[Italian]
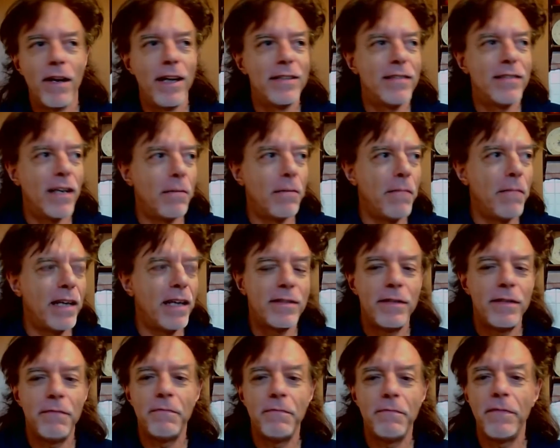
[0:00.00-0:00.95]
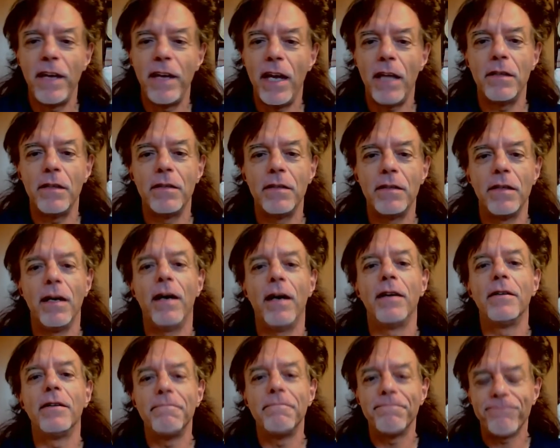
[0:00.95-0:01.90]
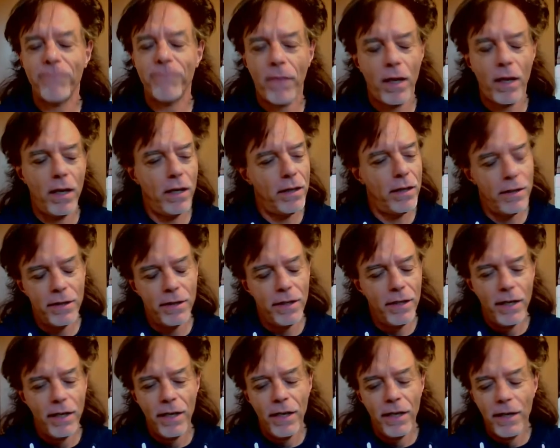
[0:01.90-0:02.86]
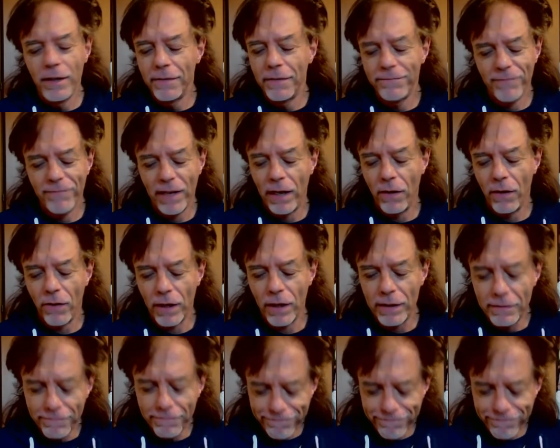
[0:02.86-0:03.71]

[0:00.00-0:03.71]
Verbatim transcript: essere messi in vendita. Ah, allora,